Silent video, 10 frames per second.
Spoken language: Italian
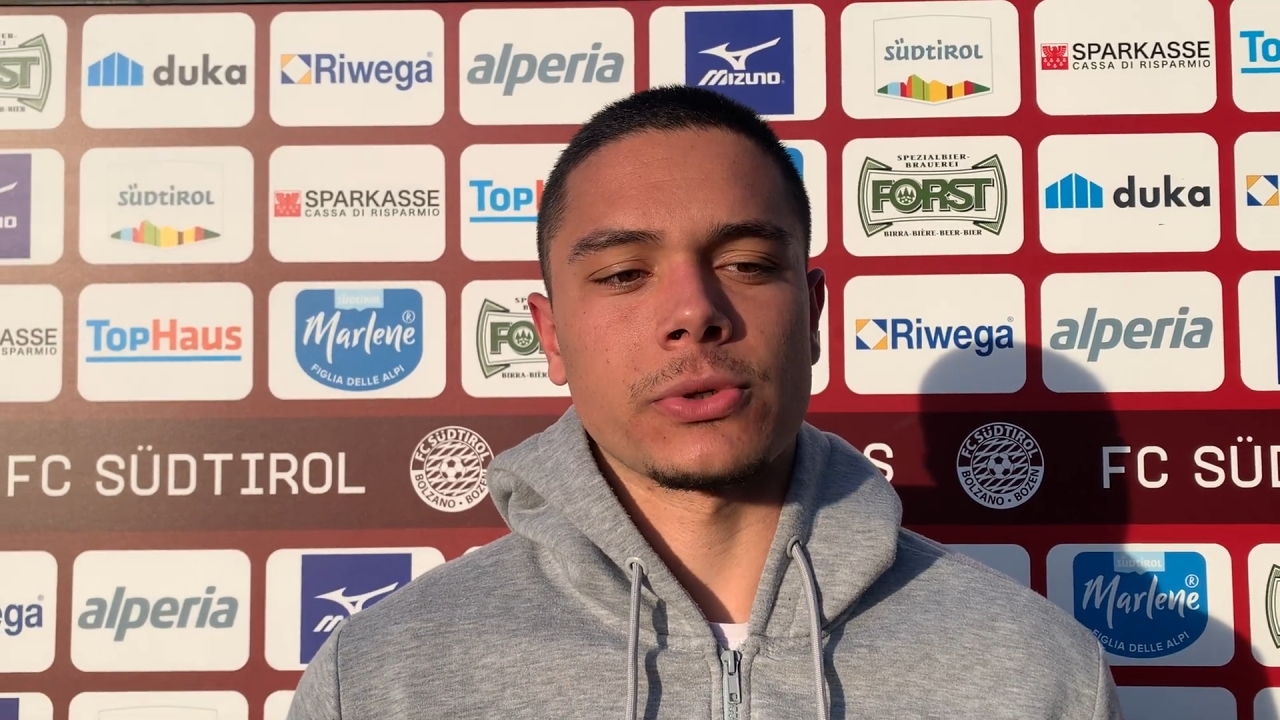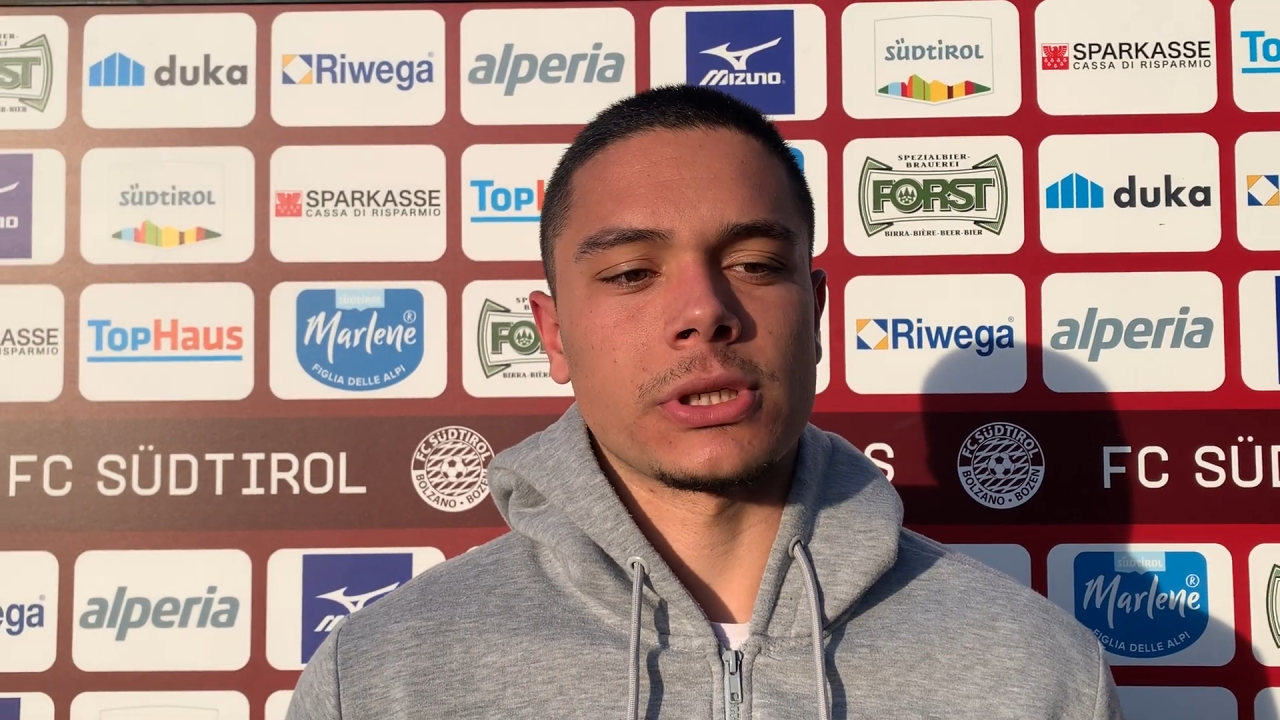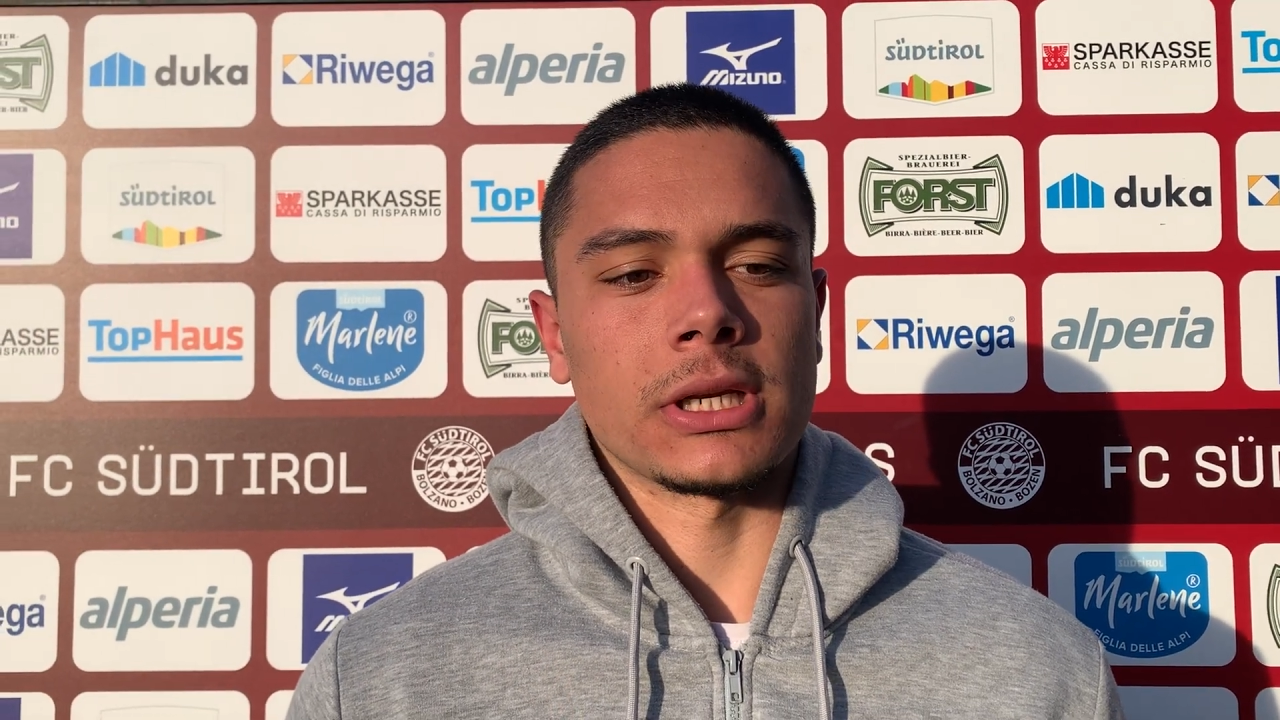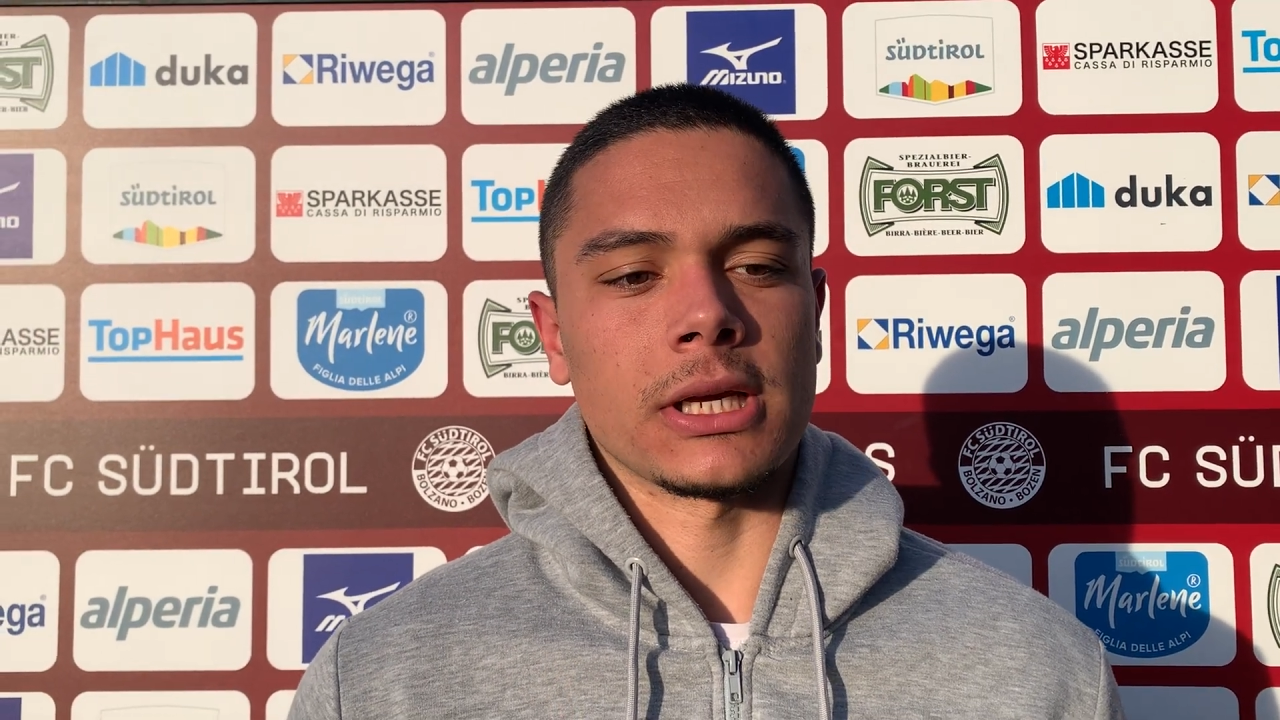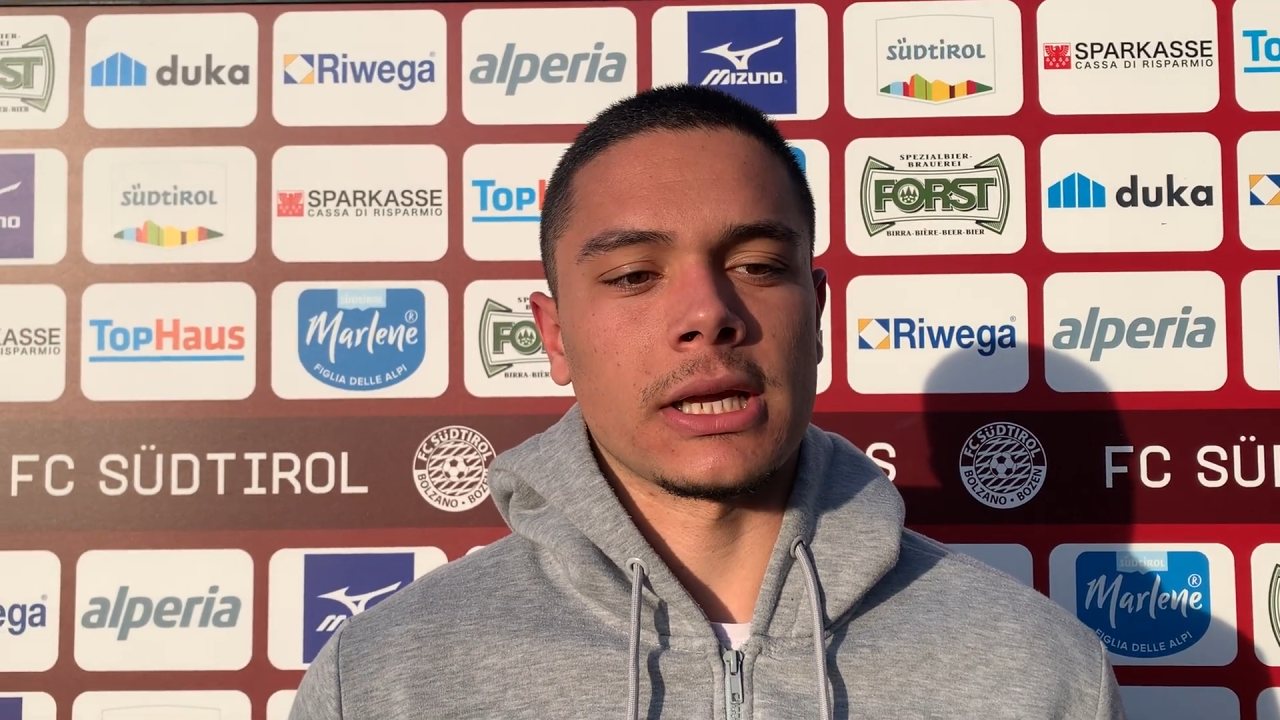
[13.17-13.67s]

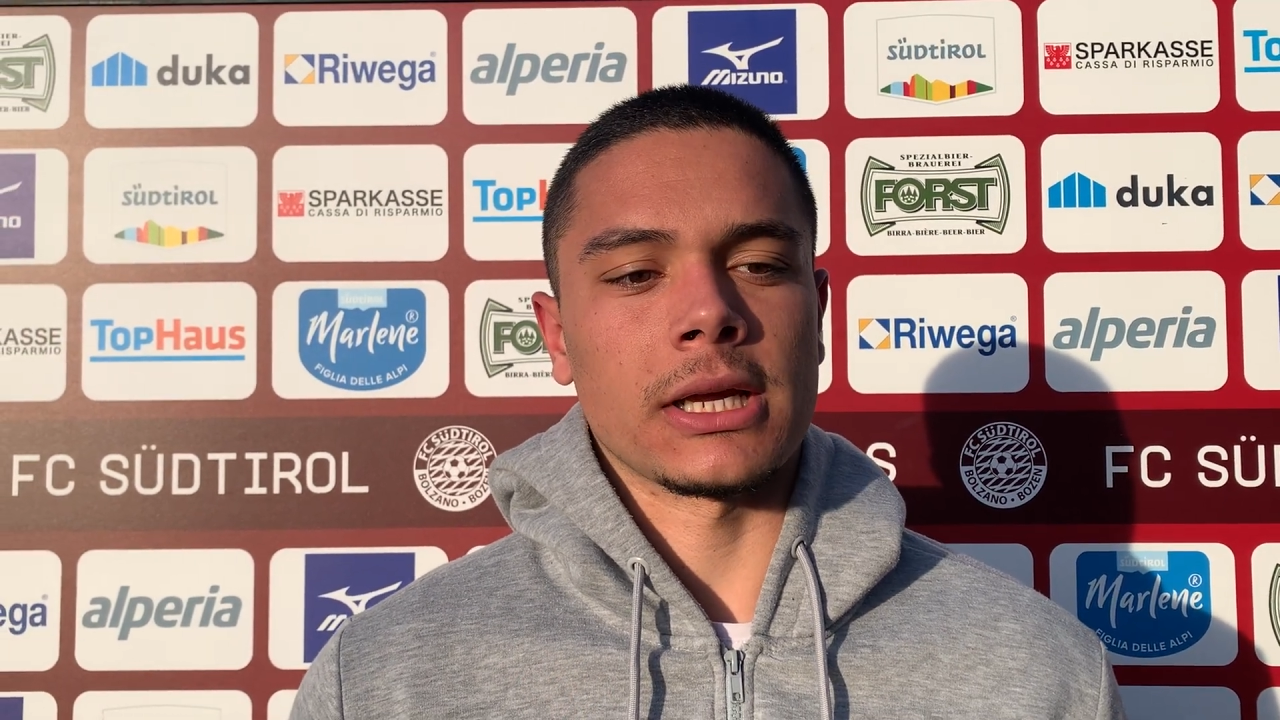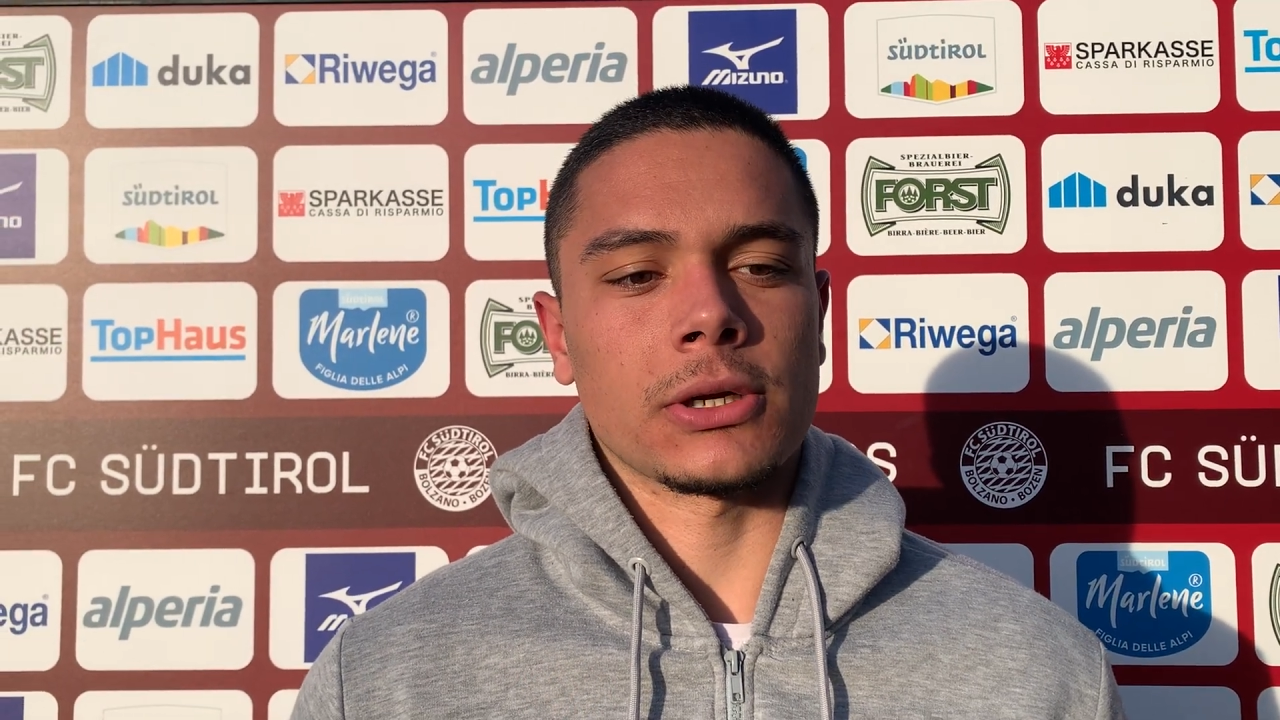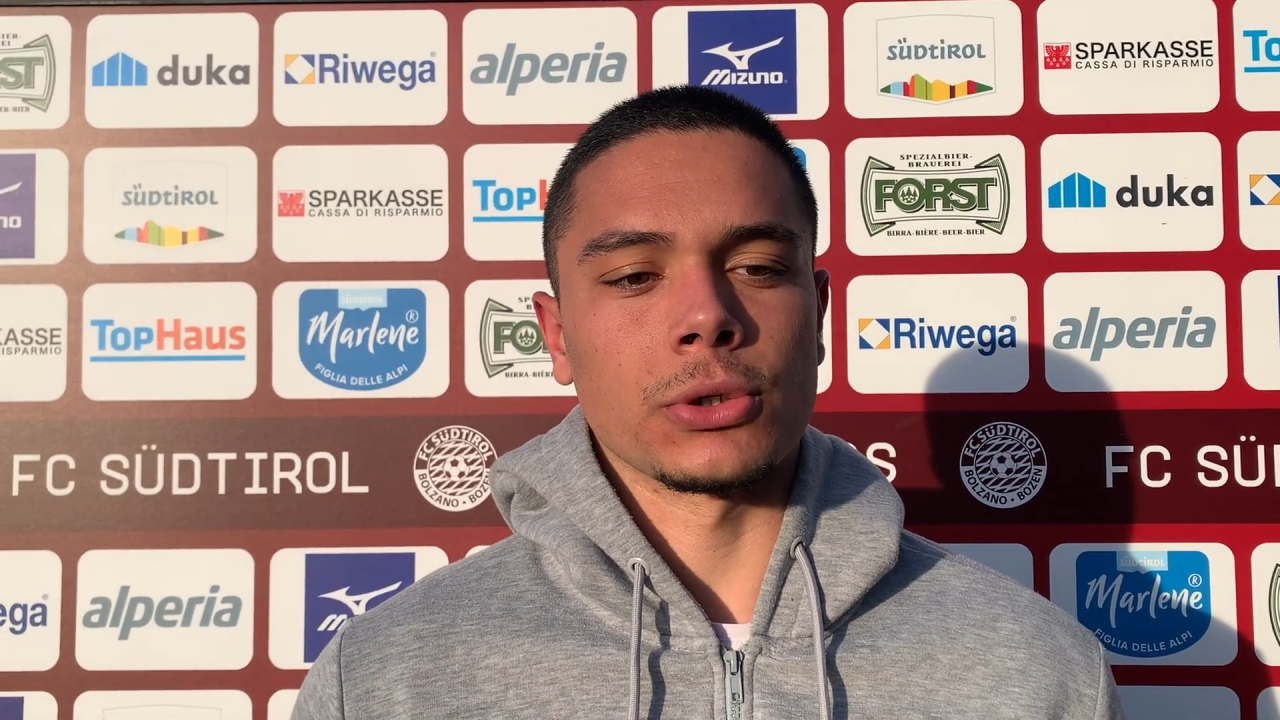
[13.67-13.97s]
uscire